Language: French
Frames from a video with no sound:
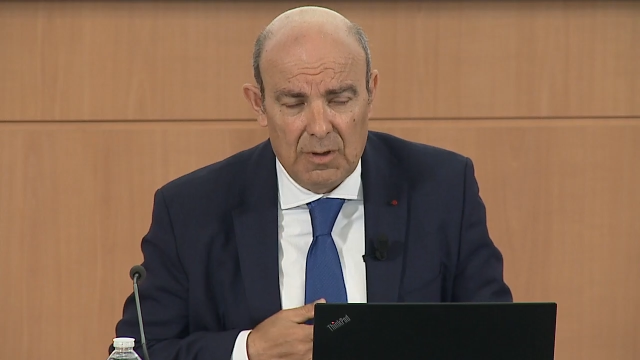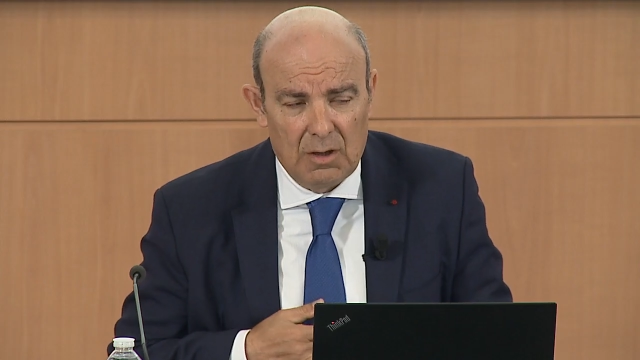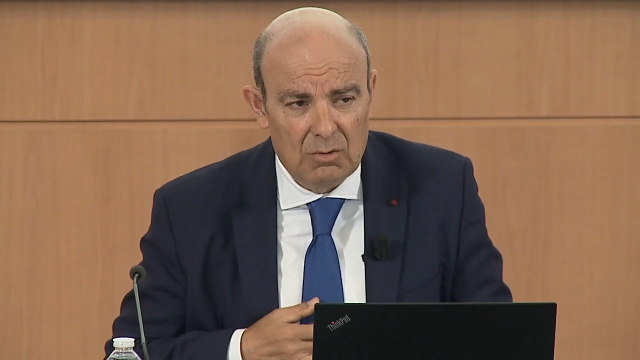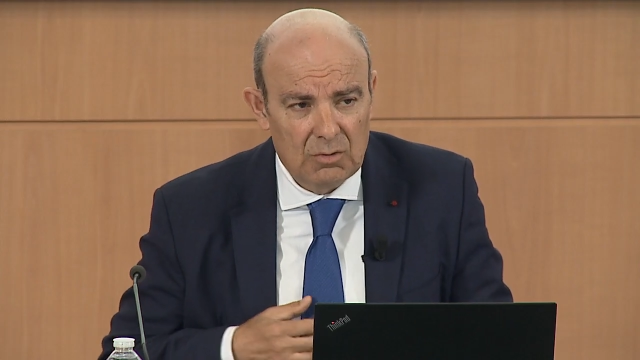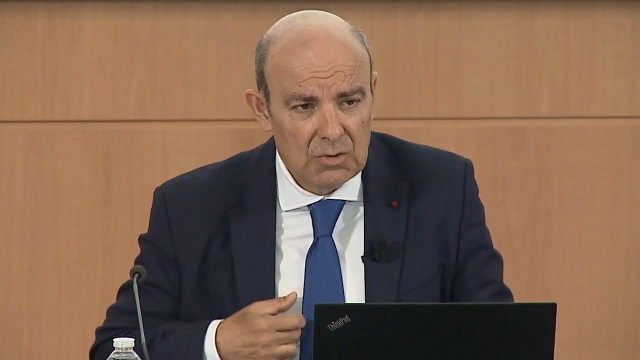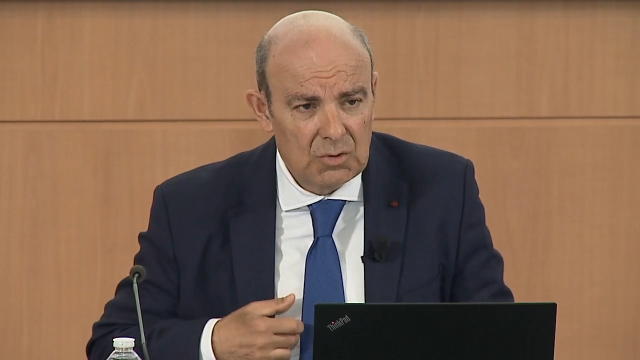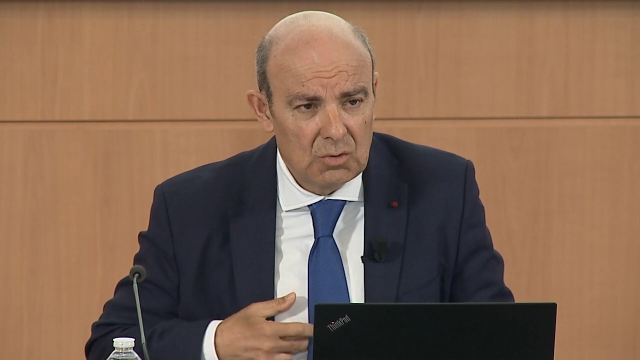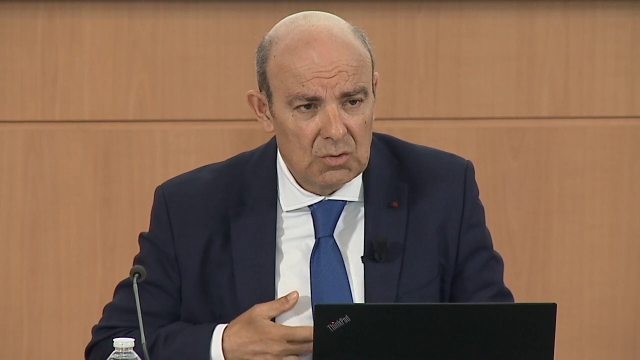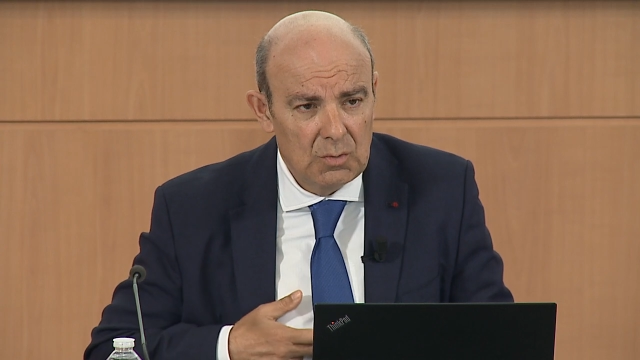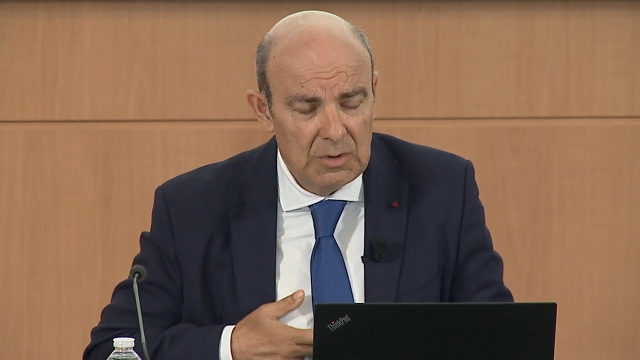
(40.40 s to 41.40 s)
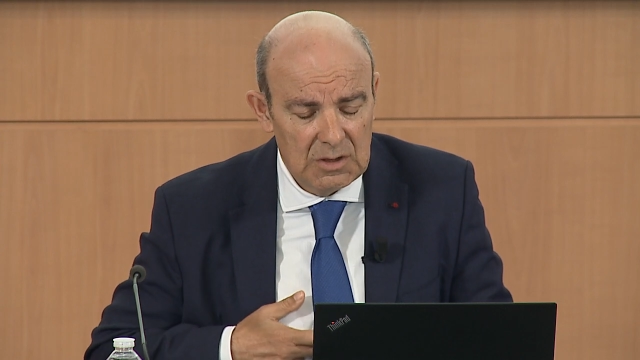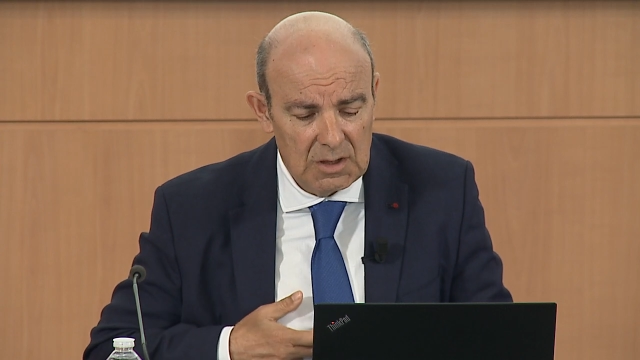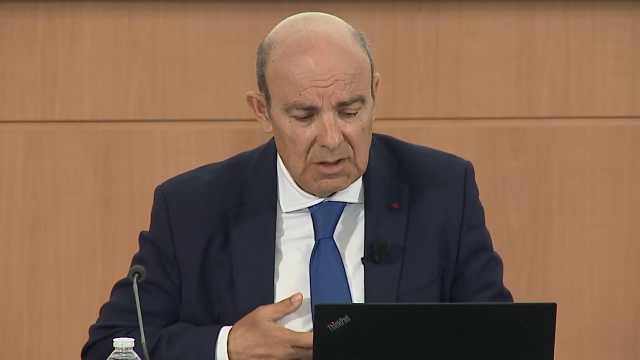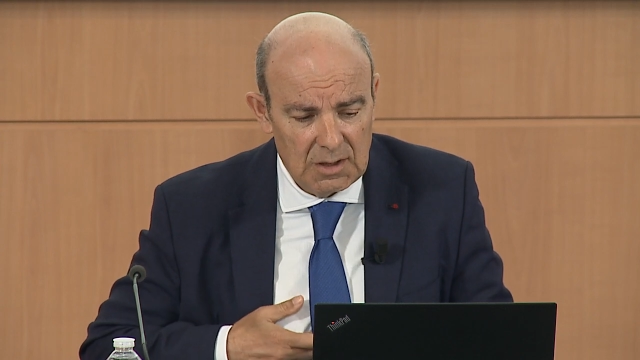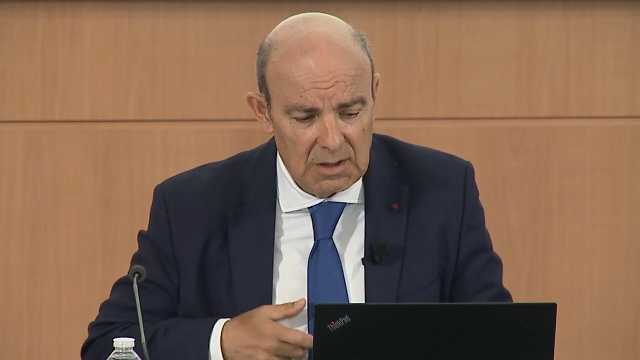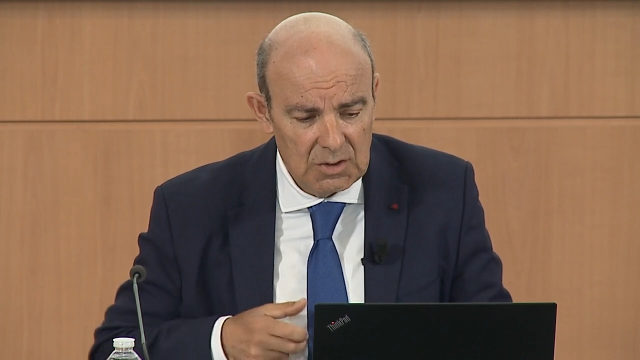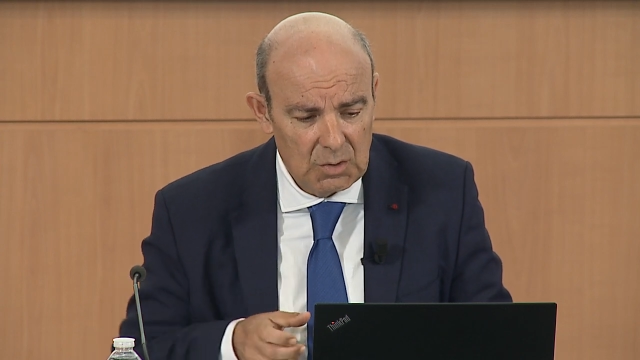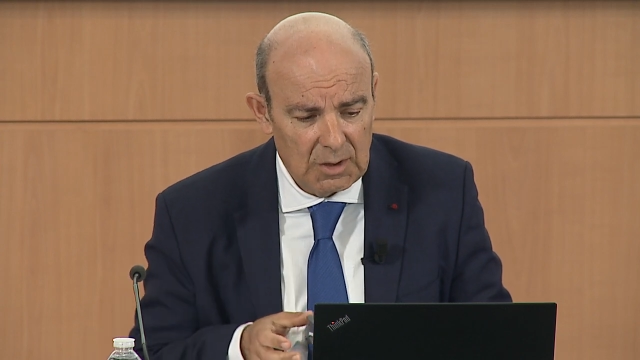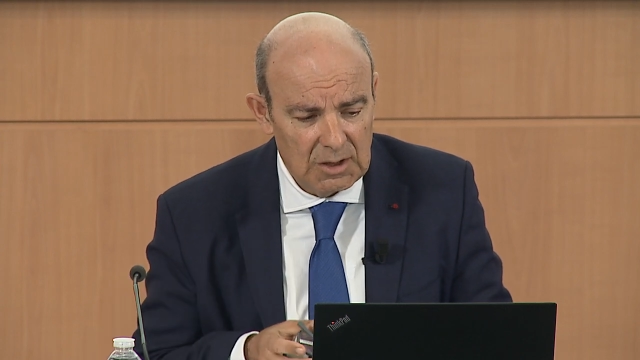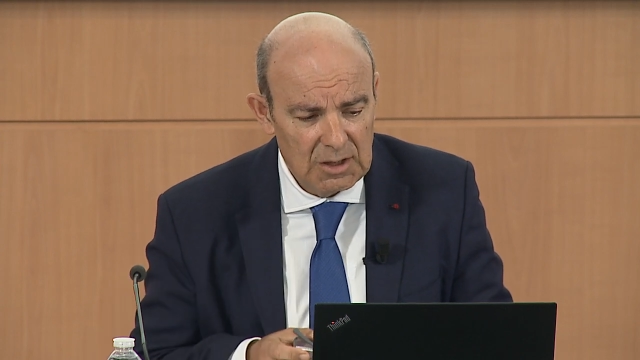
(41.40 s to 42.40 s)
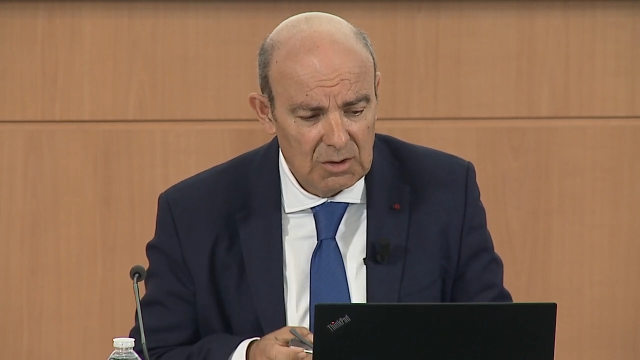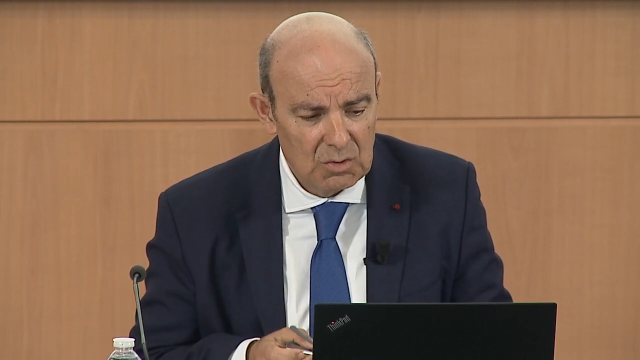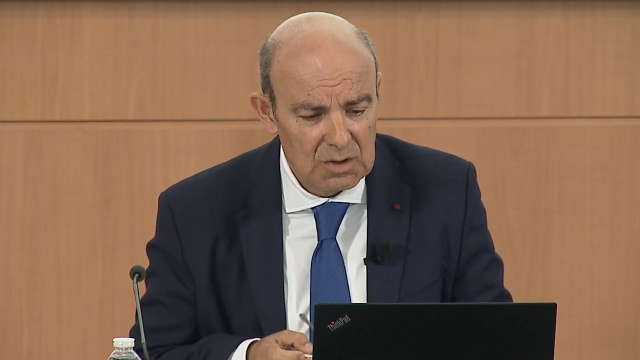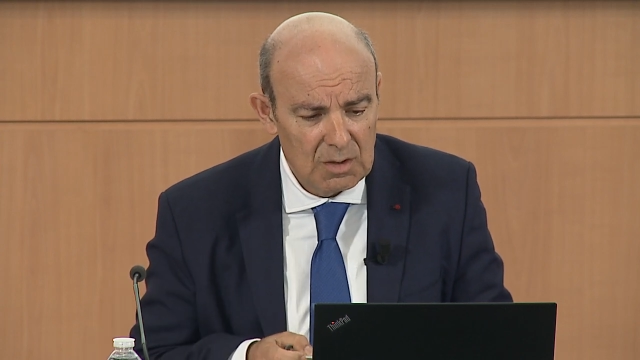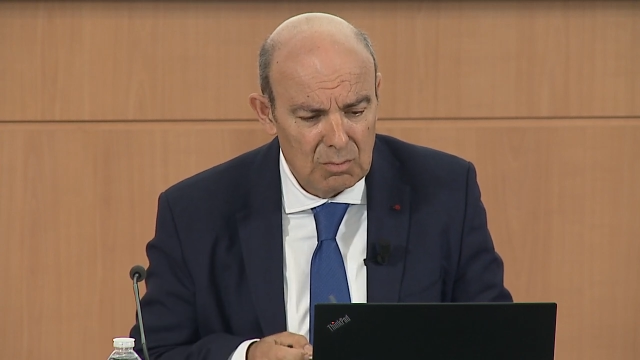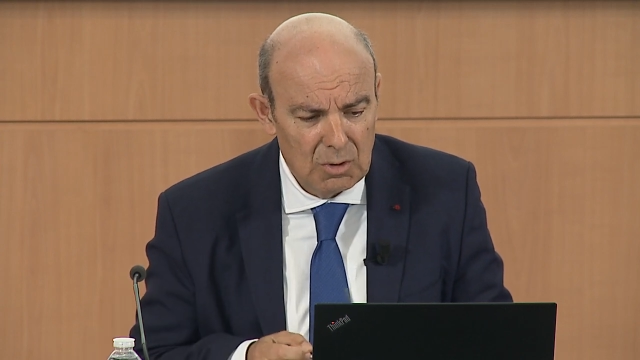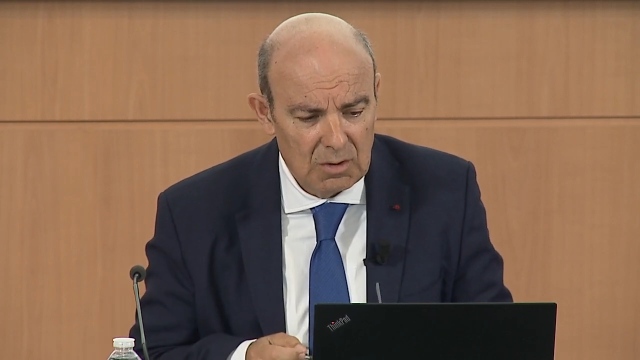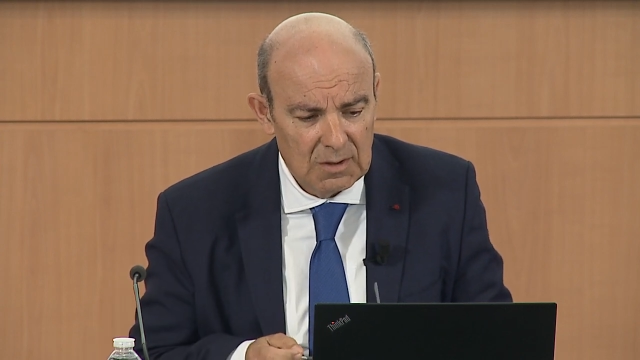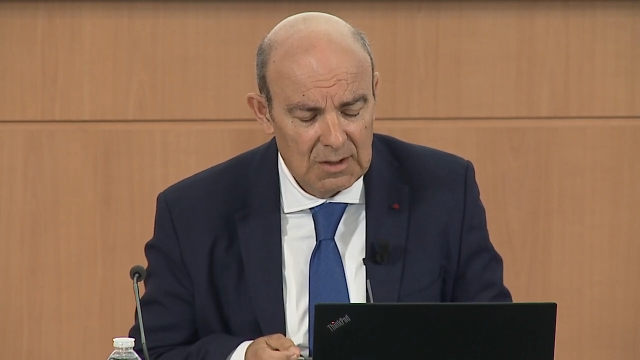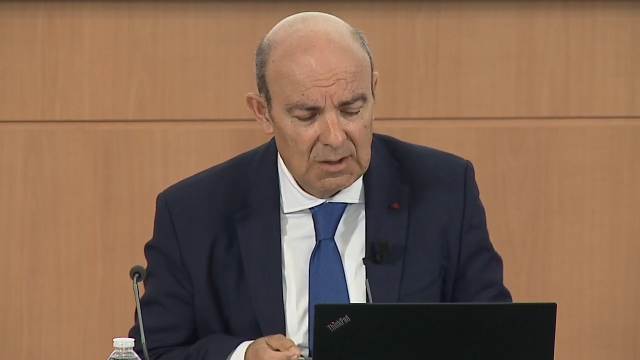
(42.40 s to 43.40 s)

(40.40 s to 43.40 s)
par ce que subissent les, les Ukrainiens, deuxièmement